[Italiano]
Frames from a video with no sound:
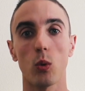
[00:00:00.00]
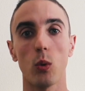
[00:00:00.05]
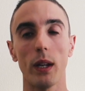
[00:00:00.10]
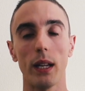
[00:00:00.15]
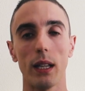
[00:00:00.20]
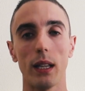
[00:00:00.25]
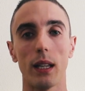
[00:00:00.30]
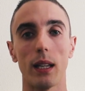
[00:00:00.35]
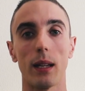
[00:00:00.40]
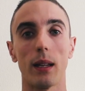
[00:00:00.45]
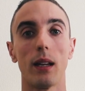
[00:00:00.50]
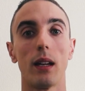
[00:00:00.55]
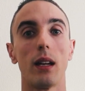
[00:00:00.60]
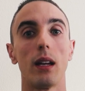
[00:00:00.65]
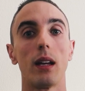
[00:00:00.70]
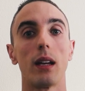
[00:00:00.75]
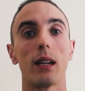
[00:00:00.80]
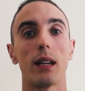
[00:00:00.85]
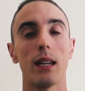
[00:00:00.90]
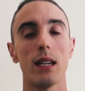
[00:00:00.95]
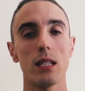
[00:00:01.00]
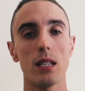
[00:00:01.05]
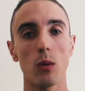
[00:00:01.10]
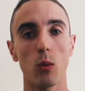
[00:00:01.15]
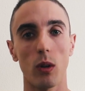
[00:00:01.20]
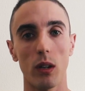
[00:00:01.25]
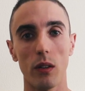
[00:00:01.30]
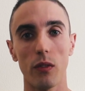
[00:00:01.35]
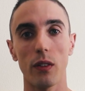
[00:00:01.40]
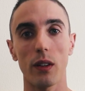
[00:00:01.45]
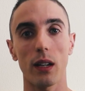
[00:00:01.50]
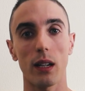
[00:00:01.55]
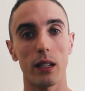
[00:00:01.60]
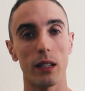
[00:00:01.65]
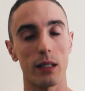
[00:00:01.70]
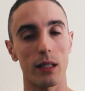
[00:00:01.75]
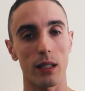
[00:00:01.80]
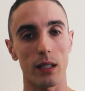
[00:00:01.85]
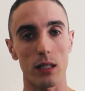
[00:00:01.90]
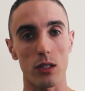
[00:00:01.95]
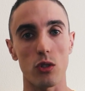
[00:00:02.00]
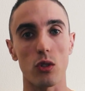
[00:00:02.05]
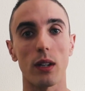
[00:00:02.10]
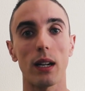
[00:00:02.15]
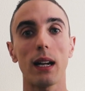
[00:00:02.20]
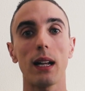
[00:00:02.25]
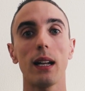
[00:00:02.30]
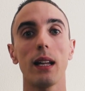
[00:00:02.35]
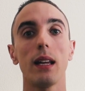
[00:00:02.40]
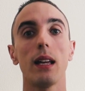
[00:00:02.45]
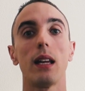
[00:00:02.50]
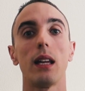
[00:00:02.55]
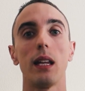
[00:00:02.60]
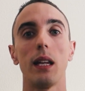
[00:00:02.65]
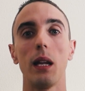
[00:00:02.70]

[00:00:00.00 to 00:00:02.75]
Quindi chi si qualifica all'internazionale?